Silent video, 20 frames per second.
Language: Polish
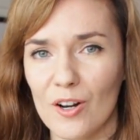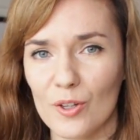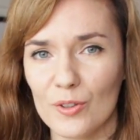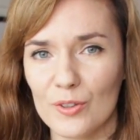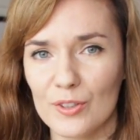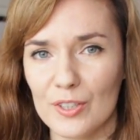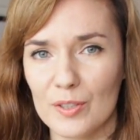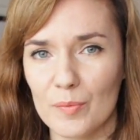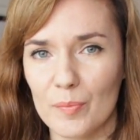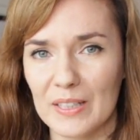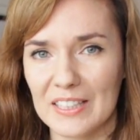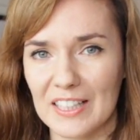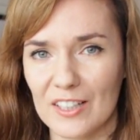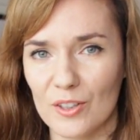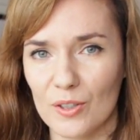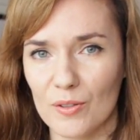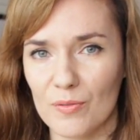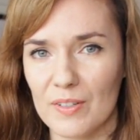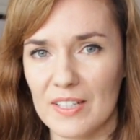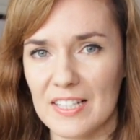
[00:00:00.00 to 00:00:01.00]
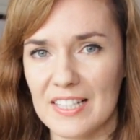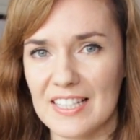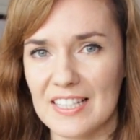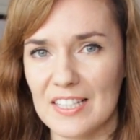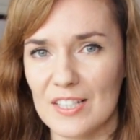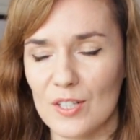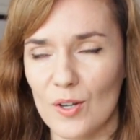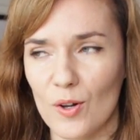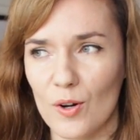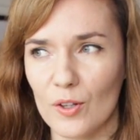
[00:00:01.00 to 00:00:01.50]
lody bananowe
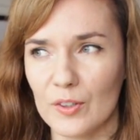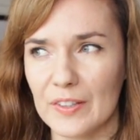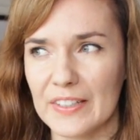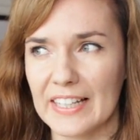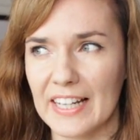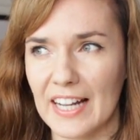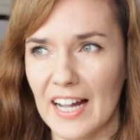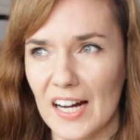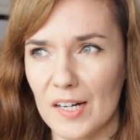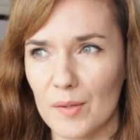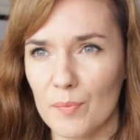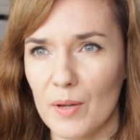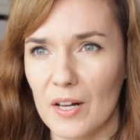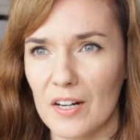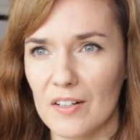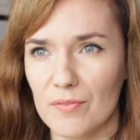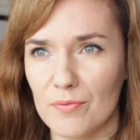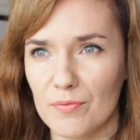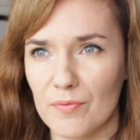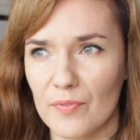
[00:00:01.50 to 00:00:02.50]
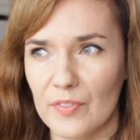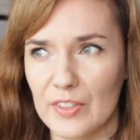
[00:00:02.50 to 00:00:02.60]
z solony karmel